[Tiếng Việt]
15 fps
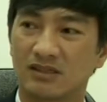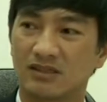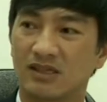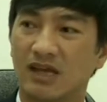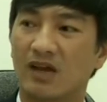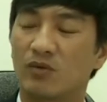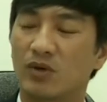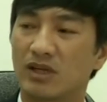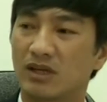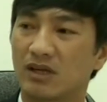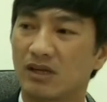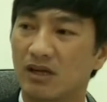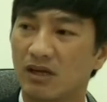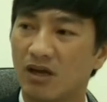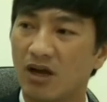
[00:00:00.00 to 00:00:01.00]
giải quyết
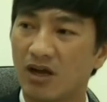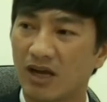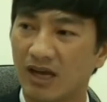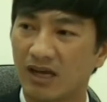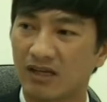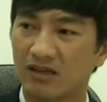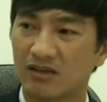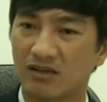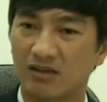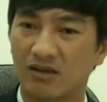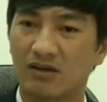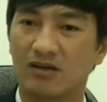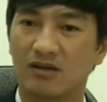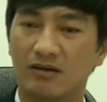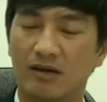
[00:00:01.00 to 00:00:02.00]
những cái khó khăn
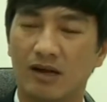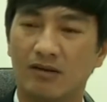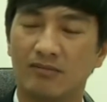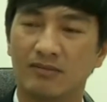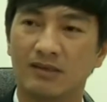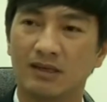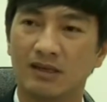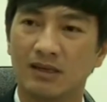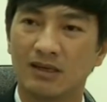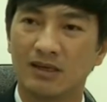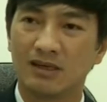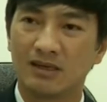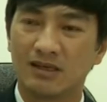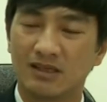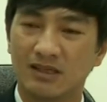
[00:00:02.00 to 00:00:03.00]
cho người lao động
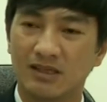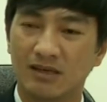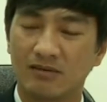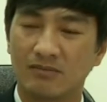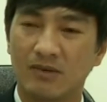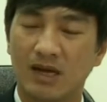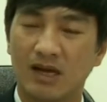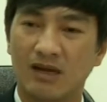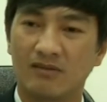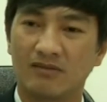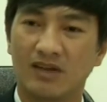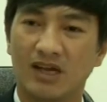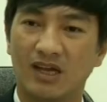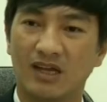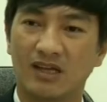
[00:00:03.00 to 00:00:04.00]
nhưng mà
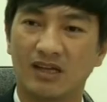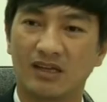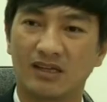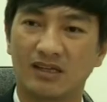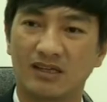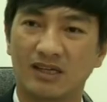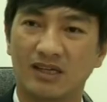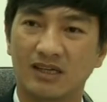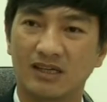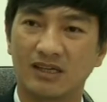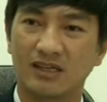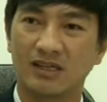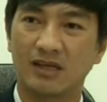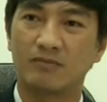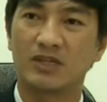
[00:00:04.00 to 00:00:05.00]
về cái
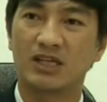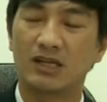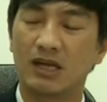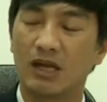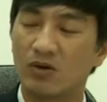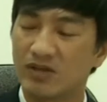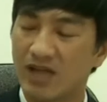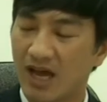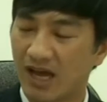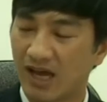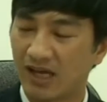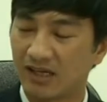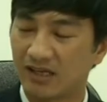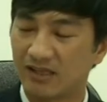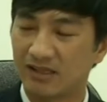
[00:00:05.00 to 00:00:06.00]
cái tầm nhìn lâu
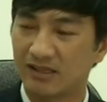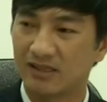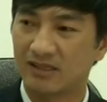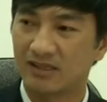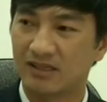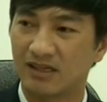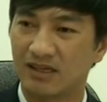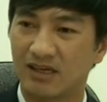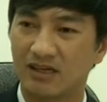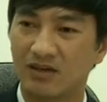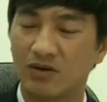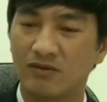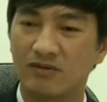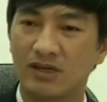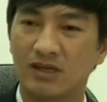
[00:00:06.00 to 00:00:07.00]
dài à,
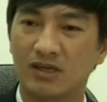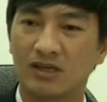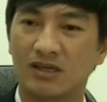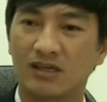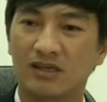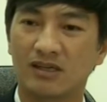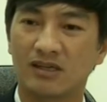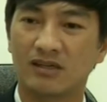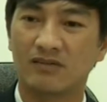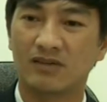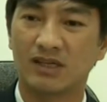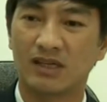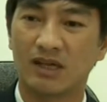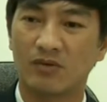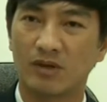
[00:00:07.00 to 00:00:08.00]
đối với cái, cái
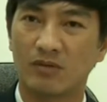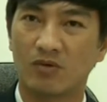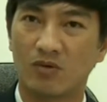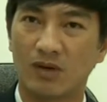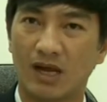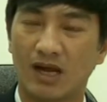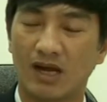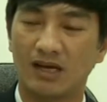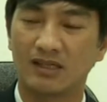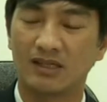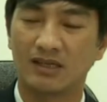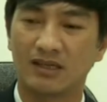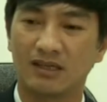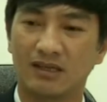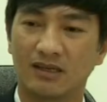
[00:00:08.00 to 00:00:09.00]
việc giải quyết một lần đó
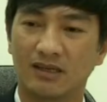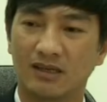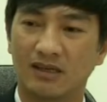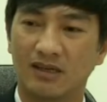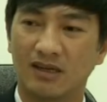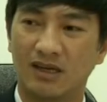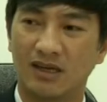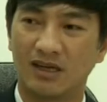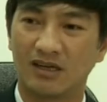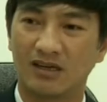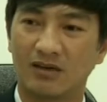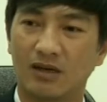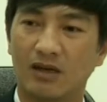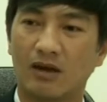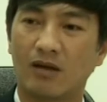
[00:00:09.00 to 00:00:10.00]
thì à,
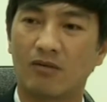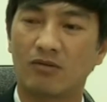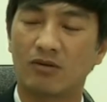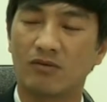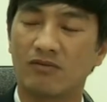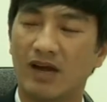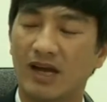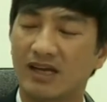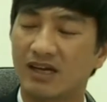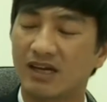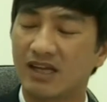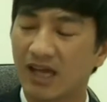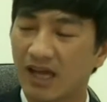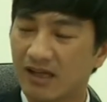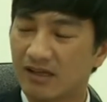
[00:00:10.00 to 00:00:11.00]
người lao động cũng phải
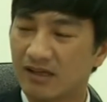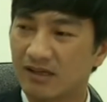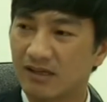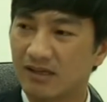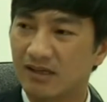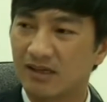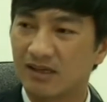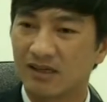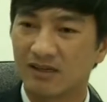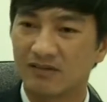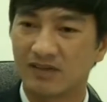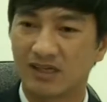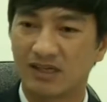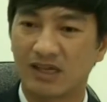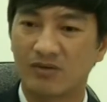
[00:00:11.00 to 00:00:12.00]
cân nhắc
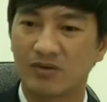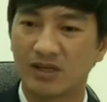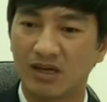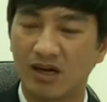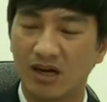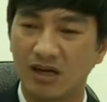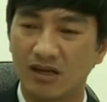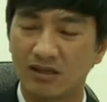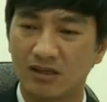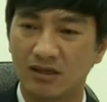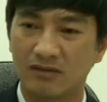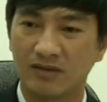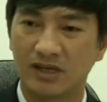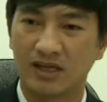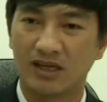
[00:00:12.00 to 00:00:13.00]
cái việc giải quyết đó
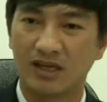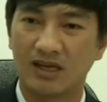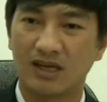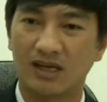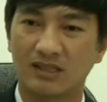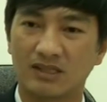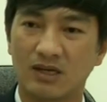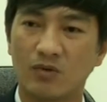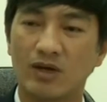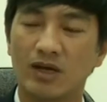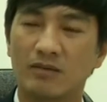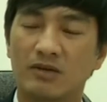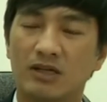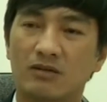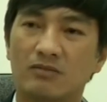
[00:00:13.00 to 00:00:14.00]
tự vì là sau
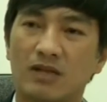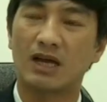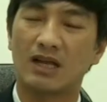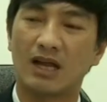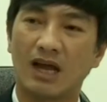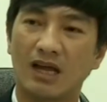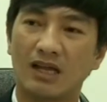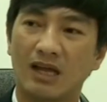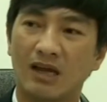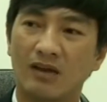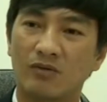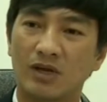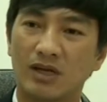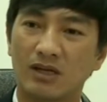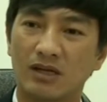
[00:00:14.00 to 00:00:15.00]
khi mà chúng đã
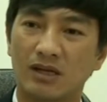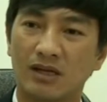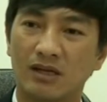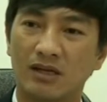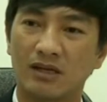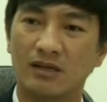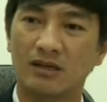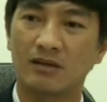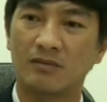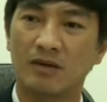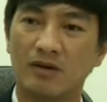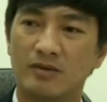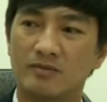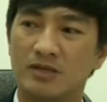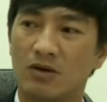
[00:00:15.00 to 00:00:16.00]
giải quyết cái
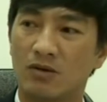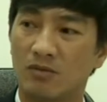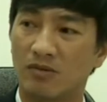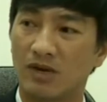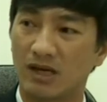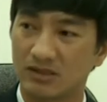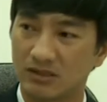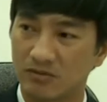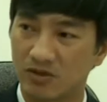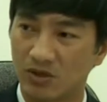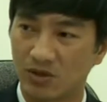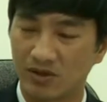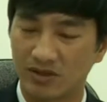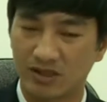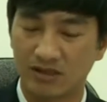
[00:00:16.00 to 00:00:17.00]
bảo hiểm xã hội một lần xong
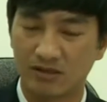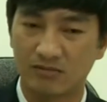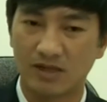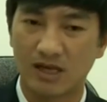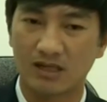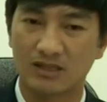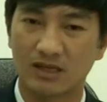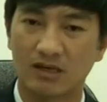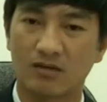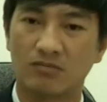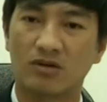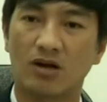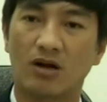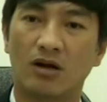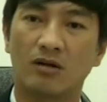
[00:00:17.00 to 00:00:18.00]
rồi thì chúng ta sẽ
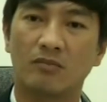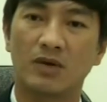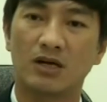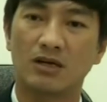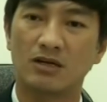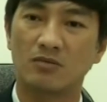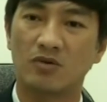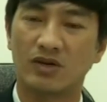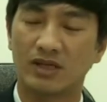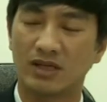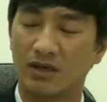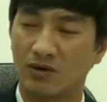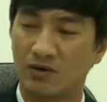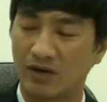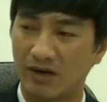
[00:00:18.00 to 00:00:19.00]
không còn bất cứ một cái
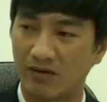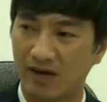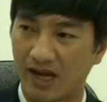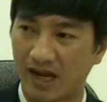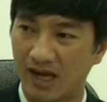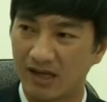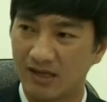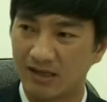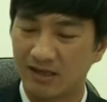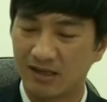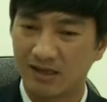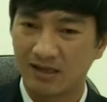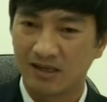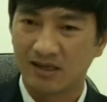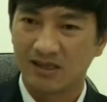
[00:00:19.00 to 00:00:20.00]
chế độ nào cả
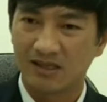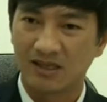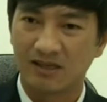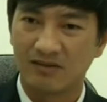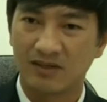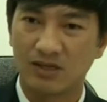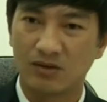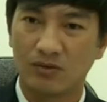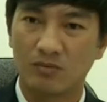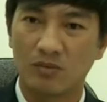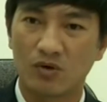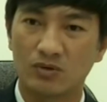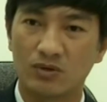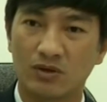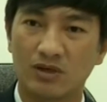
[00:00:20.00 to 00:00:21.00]
thì ví dụ
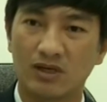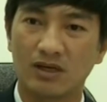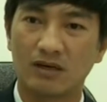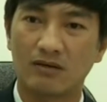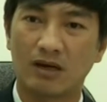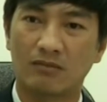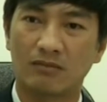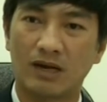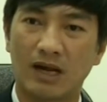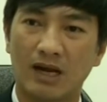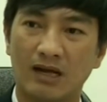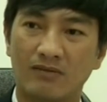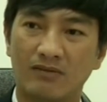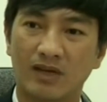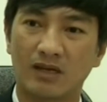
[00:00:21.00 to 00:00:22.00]
một số người lao động đã
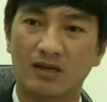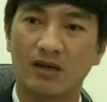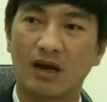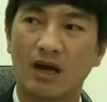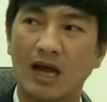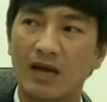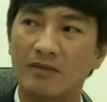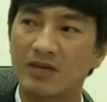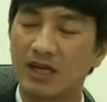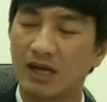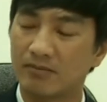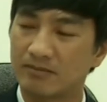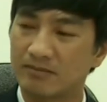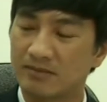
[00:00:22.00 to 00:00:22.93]
làm việc gần 20 năm